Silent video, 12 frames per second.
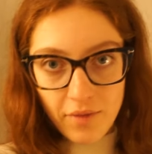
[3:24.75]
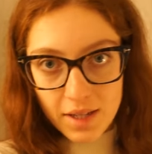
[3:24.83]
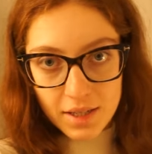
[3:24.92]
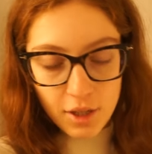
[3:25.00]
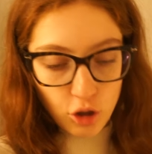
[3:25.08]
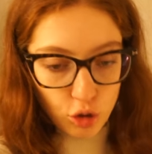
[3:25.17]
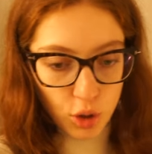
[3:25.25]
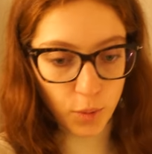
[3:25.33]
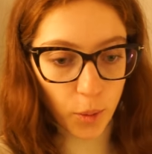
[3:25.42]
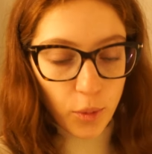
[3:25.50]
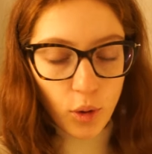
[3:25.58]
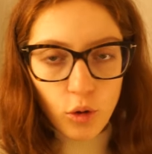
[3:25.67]
vestito cioè
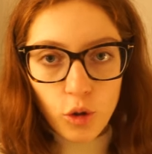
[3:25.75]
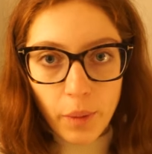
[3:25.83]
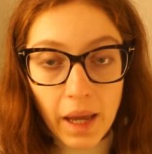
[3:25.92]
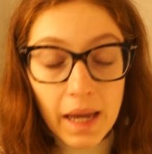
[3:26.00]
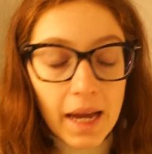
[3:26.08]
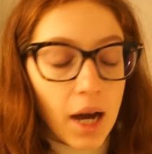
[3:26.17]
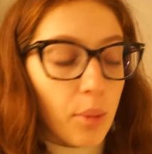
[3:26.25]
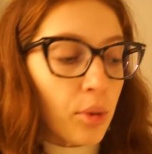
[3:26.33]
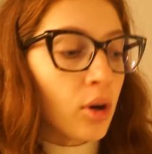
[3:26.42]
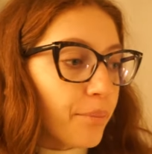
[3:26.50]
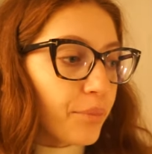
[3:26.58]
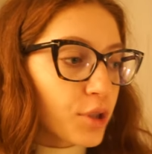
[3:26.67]
proprio come
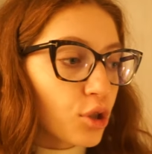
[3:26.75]
capo mm,